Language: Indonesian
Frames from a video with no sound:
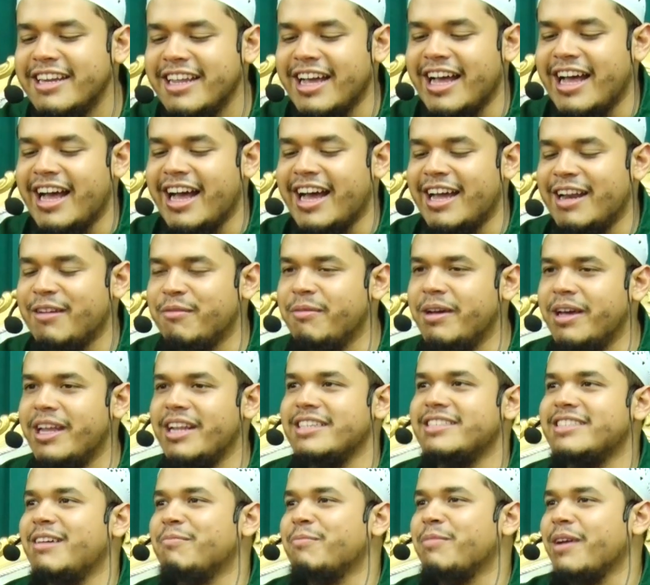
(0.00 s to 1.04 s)
ini nggak akan
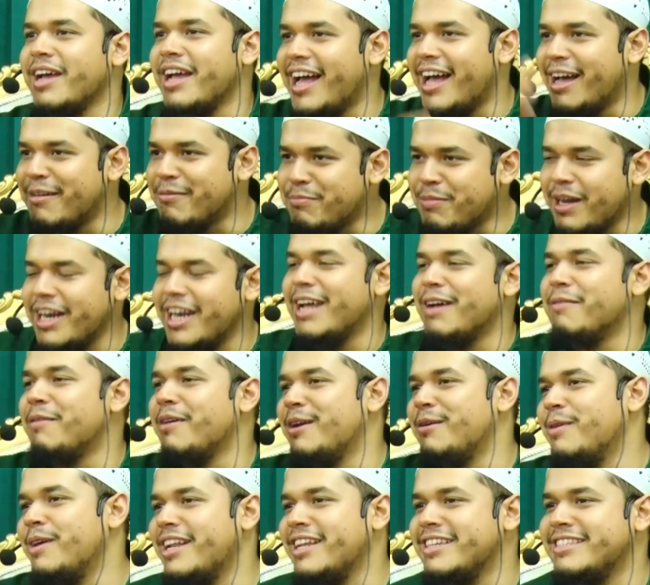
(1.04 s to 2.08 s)
beres sampai kapan nggak
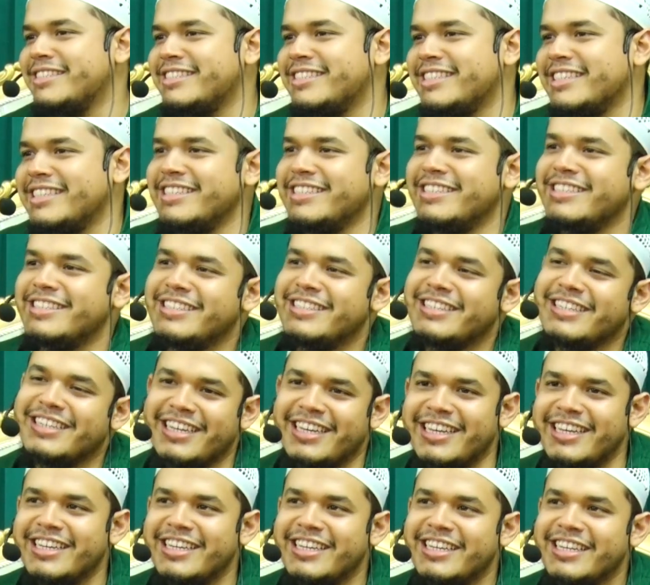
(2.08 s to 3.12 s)
bakal beres
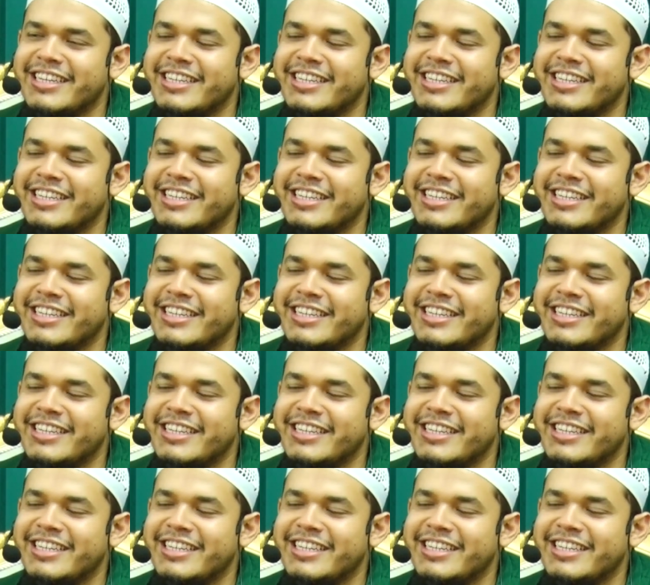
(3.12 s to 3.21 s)
ya